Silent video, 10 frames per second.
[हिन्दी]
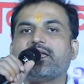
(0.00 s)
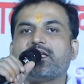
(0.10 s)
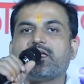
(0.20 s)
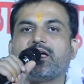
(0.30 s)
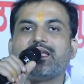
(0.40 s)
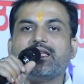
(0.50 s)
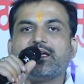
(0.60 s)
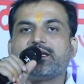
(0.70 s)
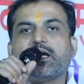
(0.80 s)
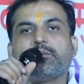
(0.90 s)
कहना था
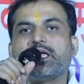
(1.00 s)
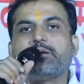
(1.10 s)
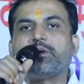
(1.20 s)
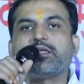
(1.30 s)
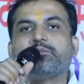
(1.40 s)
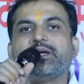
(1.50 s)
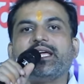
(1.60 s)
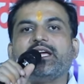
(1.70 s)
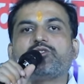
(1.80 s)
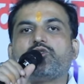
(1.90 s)
कि हमारे पास में
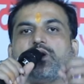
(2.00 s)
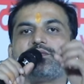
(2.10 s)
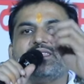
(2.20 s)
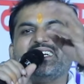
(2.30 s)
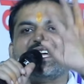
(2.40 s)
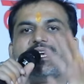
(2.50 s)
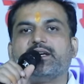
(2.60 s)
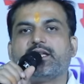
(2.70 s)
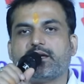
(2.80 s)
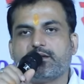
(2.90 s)
180
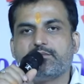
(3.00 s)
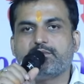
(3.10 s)
टेनेंट है